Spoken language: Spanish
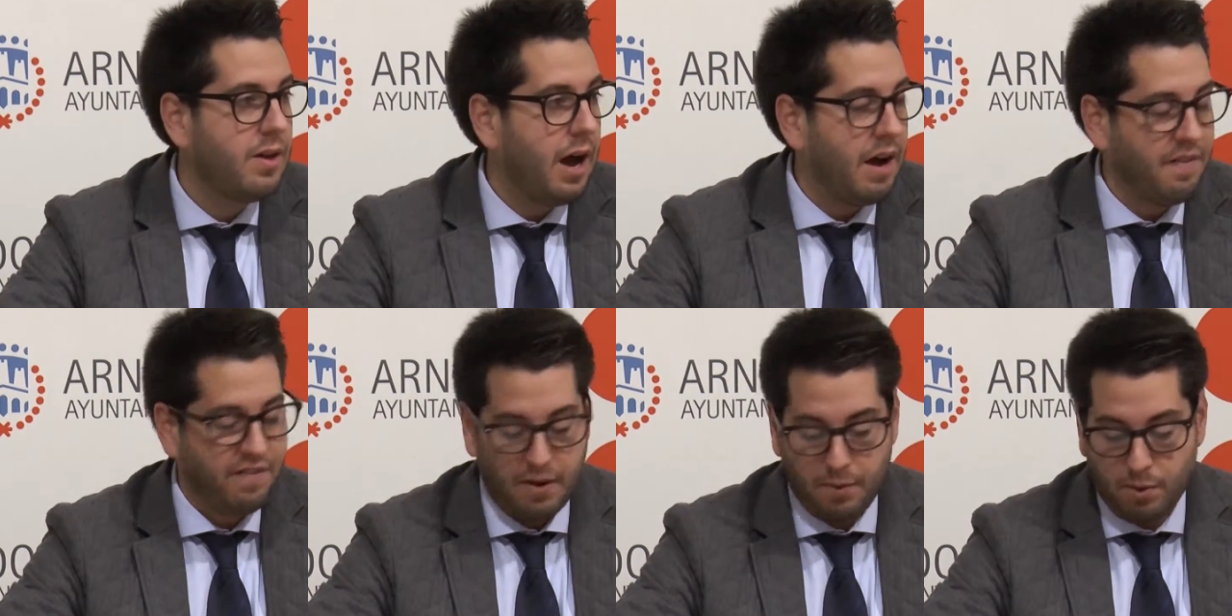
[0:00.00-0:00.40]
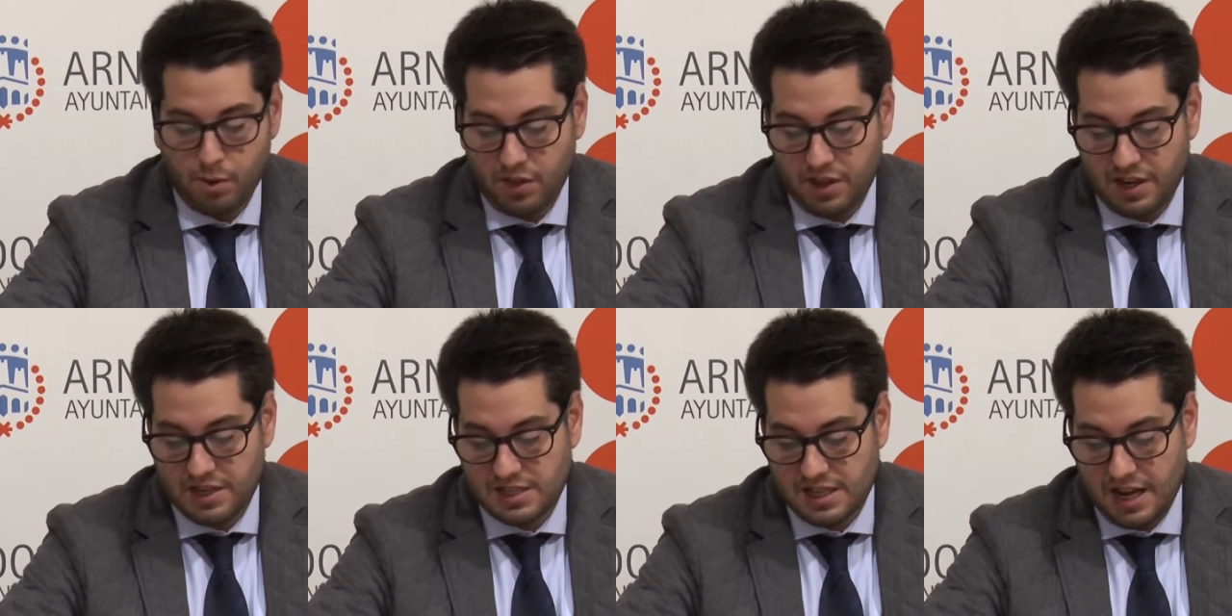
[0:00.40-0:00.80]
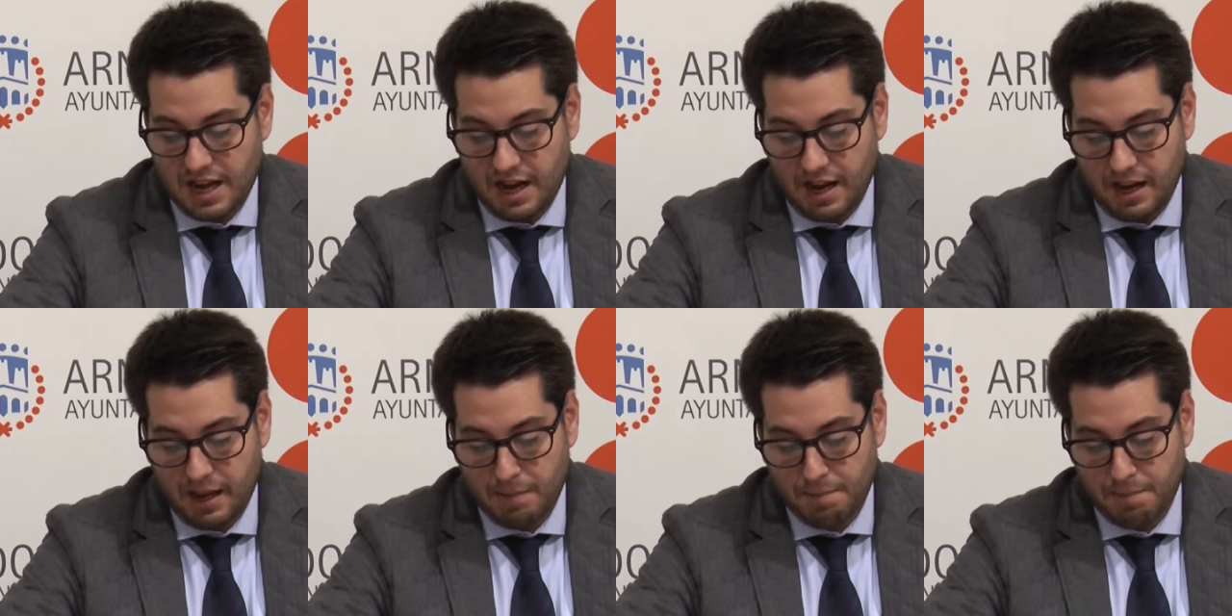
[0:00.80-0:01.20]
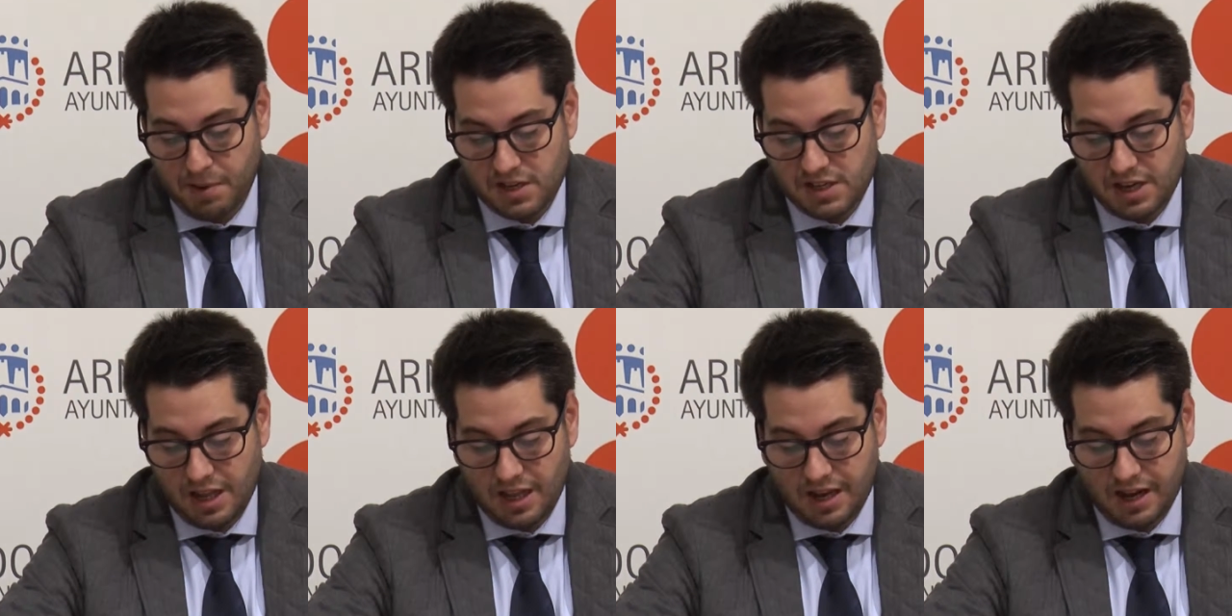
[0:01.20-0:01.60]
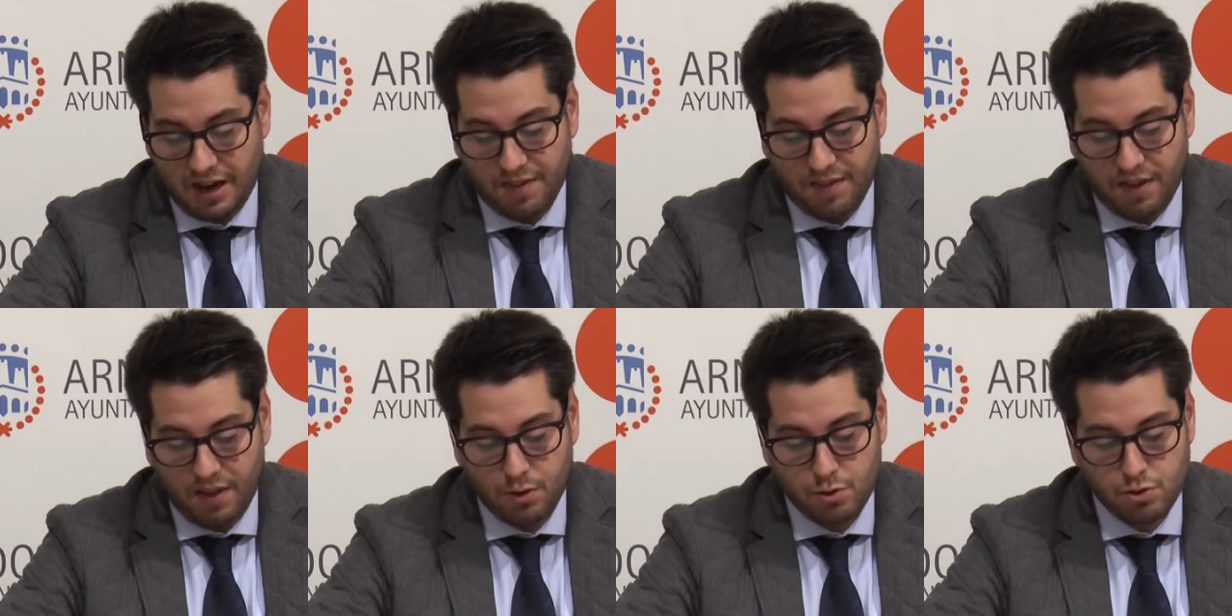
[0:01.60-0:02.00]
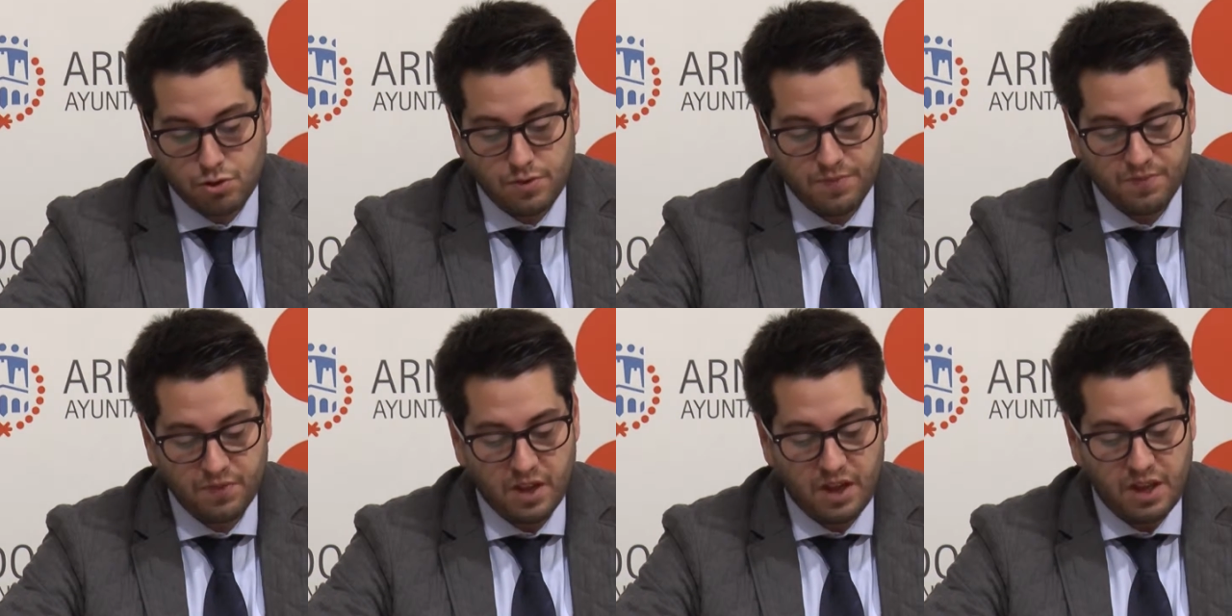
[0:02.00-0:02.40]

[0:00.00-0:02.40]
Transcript: a favor de esta empresa de calzados,